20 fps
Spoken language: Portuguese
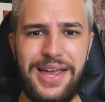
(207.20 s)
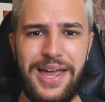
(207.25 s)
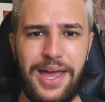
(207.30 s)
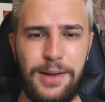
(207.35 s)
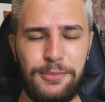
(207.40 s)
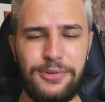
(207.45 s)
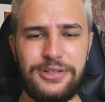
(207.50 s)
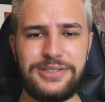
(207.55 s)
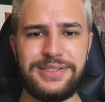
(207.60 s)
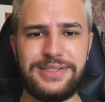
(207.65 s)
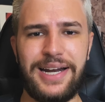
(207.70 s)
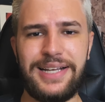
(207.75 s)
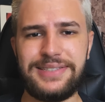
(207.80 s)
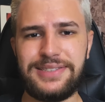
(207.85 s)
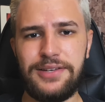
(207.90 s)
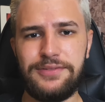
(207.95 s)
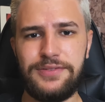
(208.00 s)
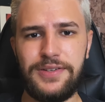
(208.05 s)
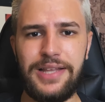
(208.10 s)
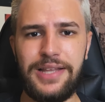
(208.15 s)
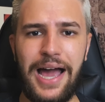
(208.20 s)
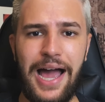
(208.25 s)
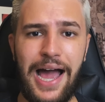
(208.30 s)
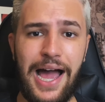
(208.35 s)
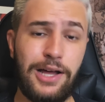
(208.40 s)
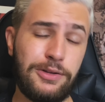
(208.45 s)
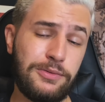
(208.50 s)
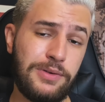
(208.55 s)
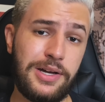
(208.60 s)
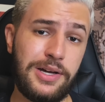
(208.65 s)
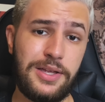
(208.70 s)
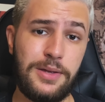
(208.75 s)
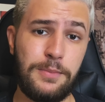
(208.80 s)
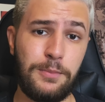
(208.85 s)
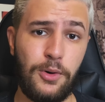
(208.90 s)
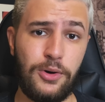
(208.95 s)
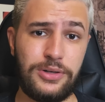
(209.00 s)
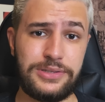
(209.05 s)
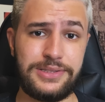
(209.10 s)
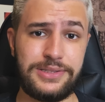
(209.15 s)
é mostrar essa vida árdua e
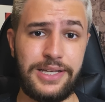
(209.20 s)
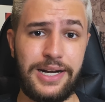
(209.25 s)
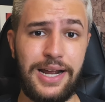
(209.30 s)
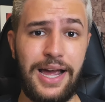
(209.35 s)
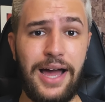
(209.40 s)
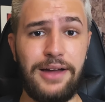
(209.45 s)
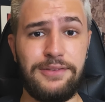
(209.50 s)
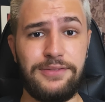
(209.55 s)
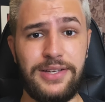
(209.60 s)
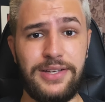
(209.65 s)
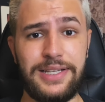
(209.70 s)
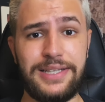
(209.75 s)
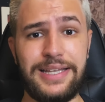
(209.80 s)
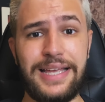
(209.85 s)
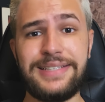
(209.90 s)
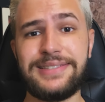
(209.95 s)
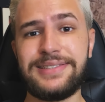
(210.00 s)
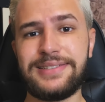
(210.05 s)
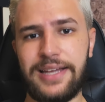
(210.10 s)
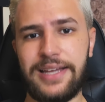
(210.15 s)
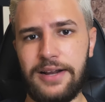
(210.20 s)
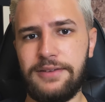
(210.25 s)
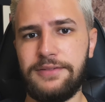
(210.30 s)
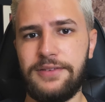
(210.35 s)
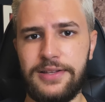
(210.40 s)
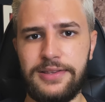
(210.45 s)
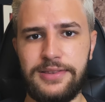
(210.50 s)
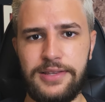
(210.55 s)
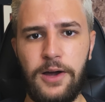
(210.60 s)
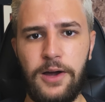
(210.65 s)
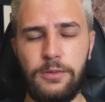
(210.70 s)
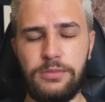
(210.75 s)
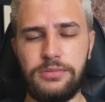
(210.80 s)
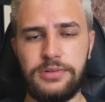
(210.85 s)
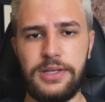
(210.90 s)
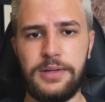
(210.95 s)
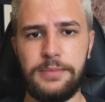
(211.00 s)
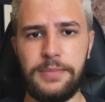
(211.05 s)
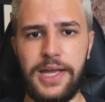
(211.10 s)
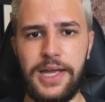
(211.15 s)
mostra a vida da
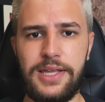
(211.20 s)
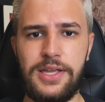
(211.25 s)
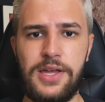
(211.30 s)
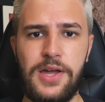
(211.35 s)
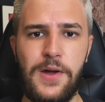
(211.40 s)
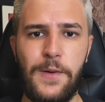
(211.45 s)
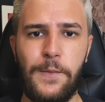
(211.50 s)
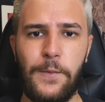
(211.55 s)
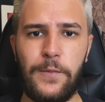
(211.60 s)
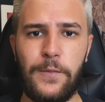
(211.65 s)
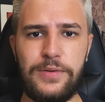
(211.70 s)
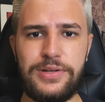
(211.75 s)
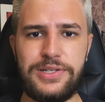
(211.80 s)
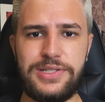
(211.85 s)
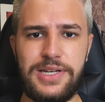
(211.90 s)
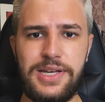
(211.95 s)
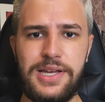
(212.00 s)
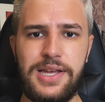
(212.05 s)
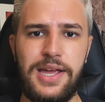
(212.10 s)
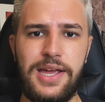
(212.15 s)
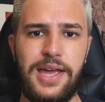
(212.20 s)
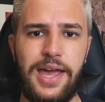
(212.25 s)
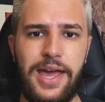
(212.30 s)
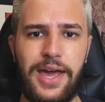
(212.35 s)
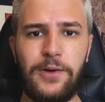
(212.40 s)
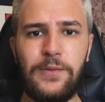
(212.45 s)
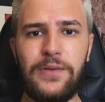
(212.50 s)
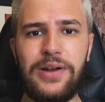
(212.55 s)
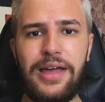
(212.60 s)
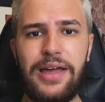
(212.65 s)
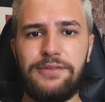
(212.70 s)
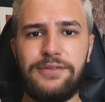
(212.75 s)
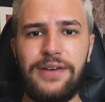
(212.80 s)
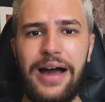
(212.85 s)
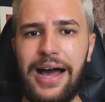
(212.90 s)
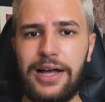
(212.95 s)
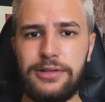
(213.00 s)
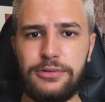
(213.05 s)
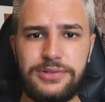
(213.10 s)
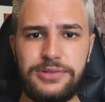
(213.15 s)
escravidão também, onde eram
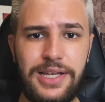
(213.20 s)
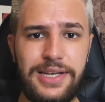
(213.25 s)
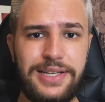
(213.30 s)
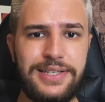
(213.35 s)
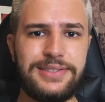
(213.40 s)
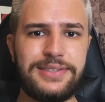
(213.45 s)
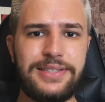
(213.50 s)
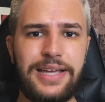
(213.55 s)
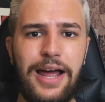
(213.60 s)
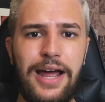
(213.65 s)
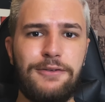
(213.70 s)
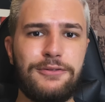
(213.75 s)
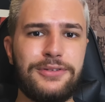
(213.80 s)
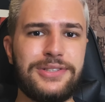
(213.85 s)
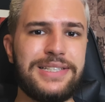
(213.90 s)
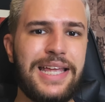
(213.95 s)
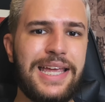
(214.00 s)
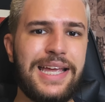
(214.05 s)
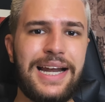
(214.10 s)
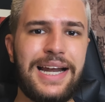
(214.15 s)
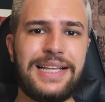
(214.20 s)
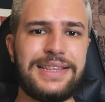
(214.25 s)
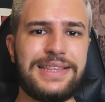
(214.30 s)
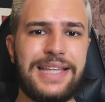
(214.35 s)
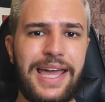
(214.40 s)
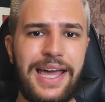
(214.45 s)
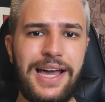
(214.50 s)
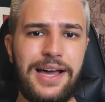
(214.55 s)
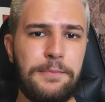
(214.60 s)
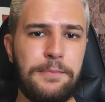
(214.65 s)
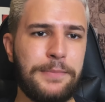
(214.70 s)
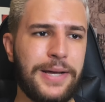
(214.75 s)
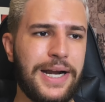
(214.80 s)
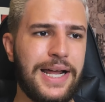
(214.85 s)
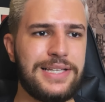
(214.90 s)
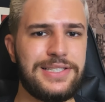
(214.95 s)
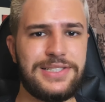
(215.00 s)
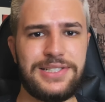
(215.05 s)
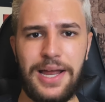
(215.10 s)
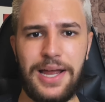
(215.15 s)
levados ali escravos da Inglaterra
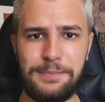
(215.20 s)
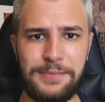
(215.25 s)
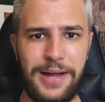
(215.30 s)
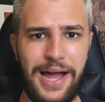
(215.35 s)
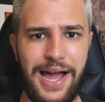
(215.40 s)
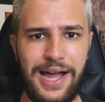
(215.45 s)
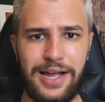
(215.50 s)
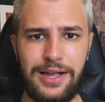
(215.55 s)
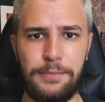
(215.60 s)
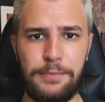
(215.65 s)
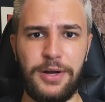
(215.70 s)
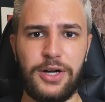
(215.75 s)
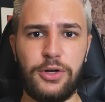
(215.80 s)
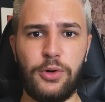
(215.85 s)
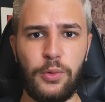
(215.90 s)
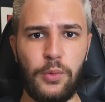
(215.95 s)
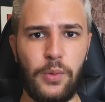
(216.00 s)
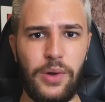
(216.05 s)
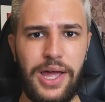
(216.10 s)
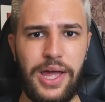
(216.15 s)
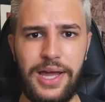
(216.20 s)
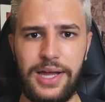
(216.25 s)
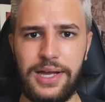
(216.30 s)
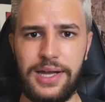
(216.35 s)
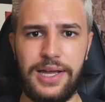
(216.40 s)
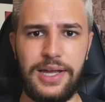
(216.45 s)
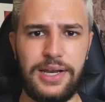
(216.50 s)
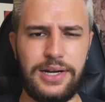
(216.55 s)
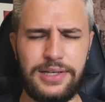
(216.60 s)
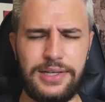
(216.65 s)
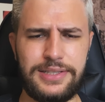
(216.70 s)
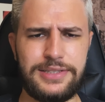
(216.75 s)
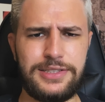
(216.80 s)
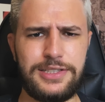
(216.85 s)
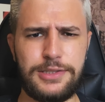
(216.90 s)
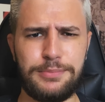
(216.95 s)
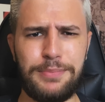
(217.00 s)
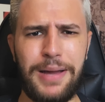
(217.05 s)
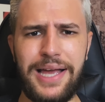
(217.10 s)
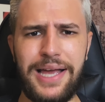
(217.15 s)
para Dinamarca, para Noruega, Irlanda,
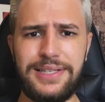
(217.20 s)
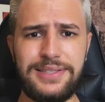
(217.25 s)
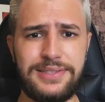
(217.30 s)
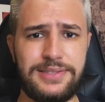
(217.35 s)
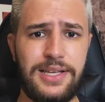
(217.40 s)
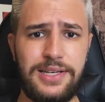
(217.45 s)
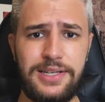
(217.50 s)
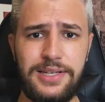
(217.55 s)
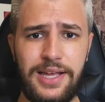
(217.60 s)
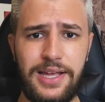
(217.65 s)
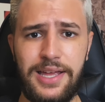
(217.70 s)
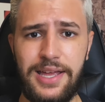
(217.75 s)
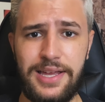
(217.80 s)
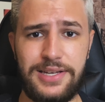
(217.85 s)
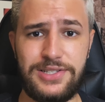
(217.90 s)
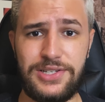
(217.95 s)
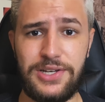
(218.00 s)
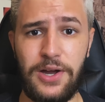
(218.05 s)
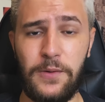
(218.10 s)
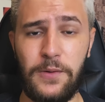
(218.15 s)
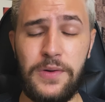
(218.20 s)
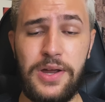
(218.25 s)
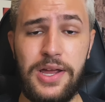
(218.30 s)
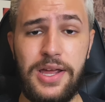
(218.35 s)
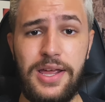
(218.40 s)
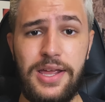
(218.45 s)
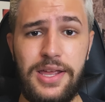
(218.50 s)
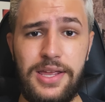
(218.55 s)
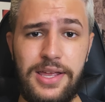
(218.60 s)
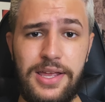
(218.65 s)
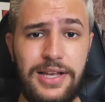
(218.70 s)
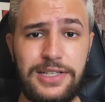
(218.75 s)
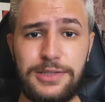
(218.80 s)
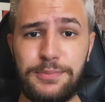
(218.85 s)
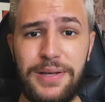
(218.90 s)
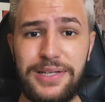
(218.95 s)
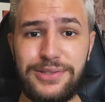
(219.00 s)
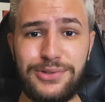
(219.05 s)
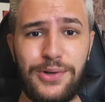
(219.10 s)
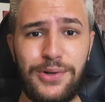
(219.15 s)
esses países ali na região, e as
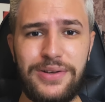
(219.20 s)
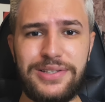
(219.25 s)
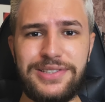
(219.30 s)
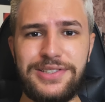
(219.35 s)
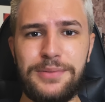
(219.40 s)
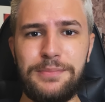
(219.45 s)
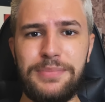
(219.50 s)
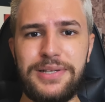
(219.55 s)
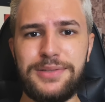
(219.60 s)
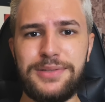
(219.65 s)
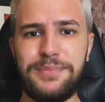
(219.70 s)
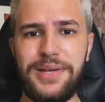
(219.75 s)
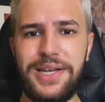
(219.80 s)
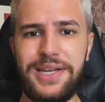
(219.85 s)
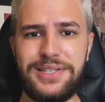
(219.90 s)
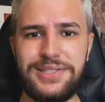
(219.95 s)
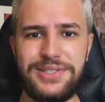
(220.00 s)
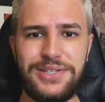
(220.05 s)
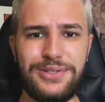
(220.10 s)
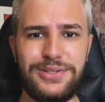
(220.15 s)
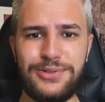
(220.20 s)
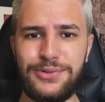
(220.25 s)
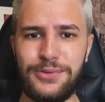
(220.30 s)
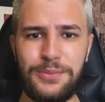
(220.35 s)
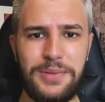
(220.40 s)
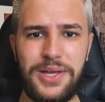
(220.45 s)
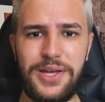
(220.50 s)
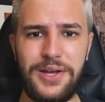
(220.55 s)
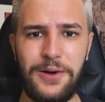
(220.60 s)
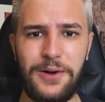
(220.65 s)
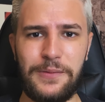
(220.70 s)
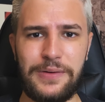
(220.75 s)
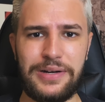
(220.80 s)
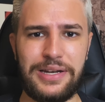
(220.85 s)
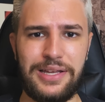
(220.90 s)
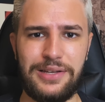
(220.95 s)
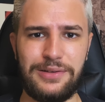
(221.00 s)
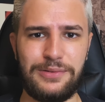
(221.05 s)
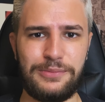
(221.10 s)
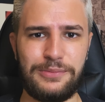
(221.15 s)
pessoas simplesmente sumiam,
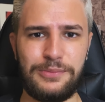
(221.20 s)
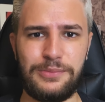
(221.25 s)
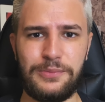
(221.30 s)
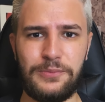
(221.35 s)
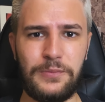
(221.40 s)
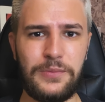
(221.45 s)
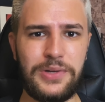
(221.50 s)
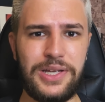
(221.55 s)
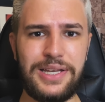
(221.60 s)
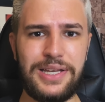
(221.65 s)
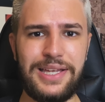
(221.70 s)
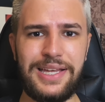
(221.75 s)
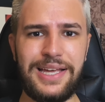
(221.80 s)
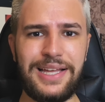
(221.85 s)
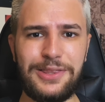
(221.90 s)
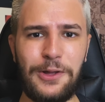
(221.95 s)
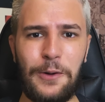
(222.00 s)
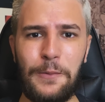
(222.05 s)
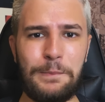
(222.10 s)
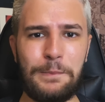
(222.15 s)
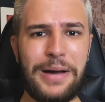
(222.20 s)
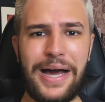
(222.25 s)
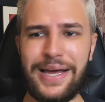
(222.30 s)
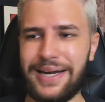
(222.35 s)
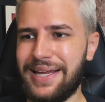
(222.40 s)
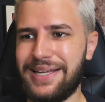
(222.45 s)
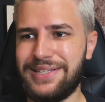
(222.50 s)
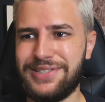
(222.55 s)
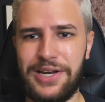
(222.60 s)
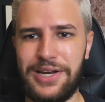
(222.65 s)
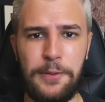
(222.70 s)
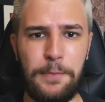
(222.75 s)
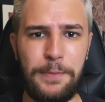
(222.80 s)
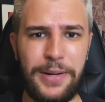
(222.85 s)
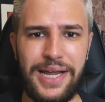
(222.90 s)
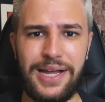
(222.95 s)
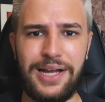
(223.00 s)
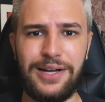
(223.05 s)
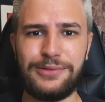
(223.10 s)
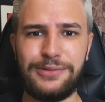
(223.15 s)
né? Não iria ter um parente ali
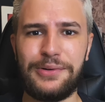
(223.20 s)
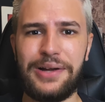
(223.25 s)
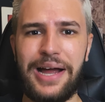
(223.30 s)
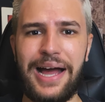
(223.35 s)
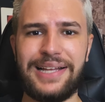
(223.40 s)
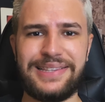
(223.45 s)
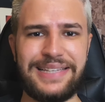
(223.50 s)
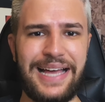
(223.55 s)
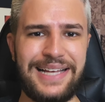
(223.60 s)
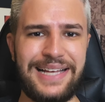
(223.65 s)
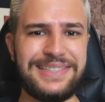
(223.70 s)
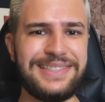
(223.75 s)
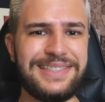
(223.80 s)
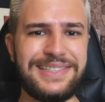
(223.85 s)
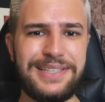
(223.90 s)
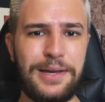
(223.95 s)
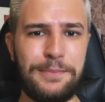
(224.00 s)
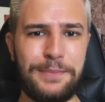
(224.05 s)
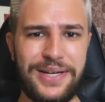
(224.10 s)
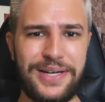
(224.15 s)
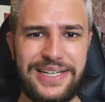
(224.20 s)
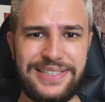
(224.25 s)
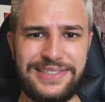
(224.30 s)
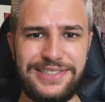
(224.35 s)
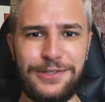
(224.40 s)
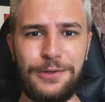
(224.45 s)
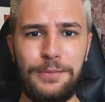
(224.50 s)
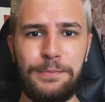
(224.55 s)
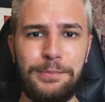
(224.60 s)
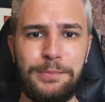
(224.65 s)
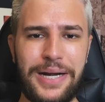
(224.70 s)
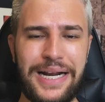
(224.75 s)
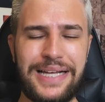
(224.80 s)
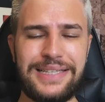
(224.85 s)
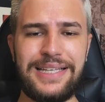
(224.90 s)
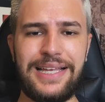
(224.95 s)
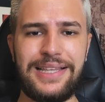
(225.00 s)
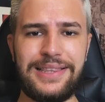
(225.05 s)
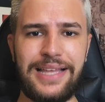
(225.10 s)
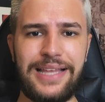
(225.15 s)
pregando cartaz desaparecido
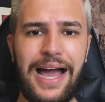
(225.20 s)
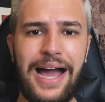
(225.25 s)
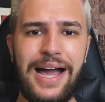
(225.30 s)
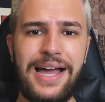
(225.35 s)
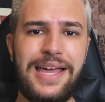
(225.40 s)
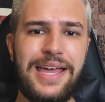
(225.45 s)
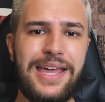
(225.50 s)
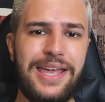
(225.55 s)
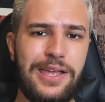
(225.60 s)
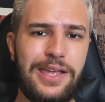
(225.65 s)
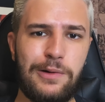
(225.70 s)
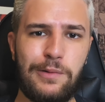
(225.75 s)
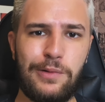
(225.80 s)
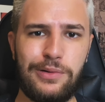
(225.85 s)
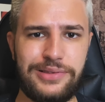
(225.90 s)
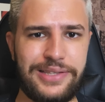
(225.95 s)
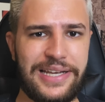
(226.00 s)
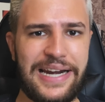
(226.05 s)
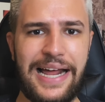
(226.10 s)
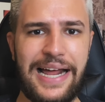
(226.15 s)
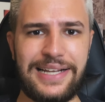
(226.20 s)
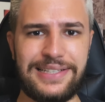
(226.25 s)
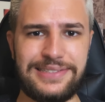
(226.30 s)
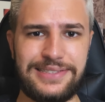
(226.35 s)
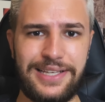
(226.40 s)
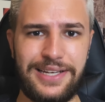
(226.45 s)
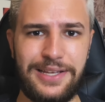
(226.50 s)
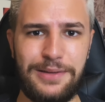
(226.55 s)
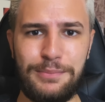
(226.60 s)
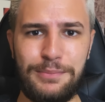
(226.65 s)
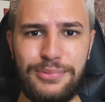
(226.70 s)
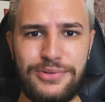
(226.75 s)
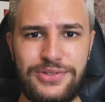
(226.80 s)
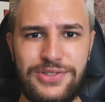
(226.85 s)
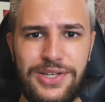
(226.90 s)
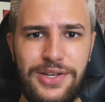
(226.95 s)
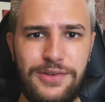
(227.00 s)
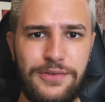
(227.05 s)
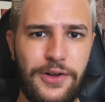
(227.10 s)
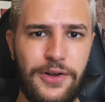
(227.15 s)
para tentar encontrá-las. Era
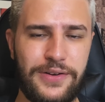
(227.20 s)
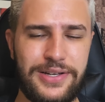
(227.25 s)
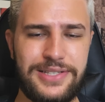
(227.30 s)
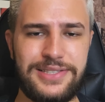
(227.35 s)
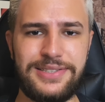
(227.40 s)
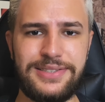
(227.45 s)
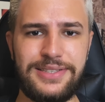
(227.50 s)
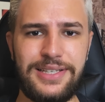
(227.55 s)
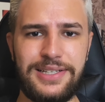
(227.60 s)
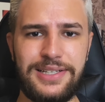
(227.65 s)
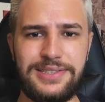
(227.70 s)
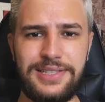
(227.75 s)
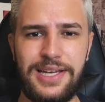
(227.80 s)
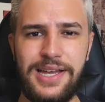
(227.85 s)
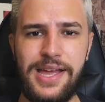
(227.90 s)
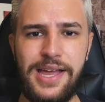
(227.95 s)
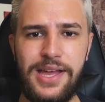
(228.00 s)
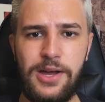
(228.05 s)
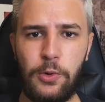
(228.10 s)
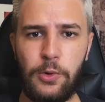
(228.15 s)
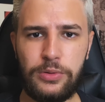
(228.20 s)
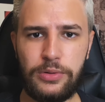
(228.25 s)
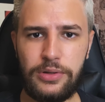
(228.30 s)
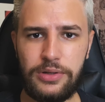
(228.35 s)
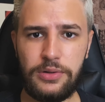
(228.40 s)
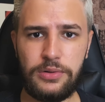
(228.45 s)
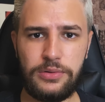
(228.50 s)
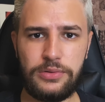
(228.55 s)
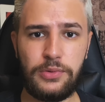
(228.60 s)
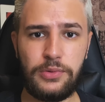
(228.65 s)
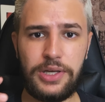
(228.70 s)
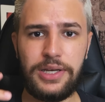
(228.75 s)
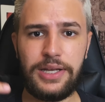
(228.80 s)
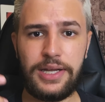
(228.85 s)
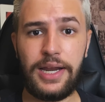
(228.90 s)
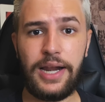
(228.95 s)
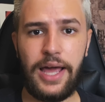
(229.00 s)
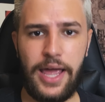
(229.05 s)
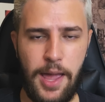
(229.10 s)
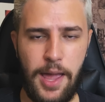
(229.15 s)
impossível, era uma distância do, do, que
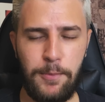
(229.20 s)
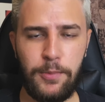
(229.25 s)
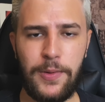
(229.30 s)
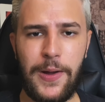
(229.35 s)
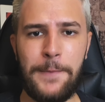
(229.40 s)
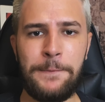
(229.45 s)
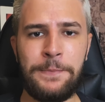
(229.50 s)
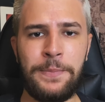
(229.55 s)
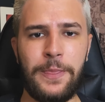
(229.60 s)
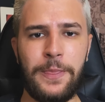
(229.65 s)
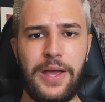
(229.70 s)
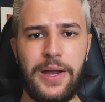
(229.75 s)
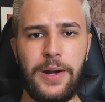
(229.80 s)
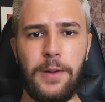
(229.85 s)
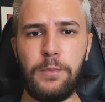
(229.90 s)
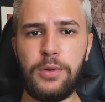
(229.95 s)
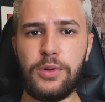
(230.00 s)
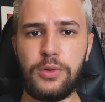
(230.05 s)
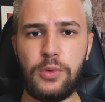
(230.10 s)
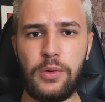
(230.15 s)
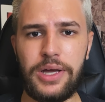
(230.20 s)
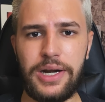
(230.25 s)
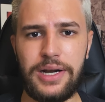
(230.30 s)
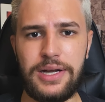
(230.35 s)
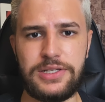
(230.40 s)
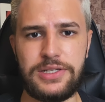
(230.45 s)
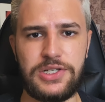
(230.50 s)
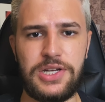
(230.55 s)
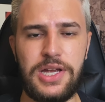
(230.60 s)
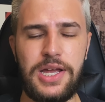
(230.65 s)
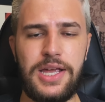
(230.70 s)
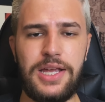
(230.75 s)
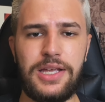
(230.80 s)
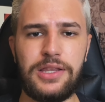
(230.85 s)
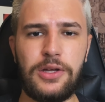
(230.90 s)
naquela época era muito grande.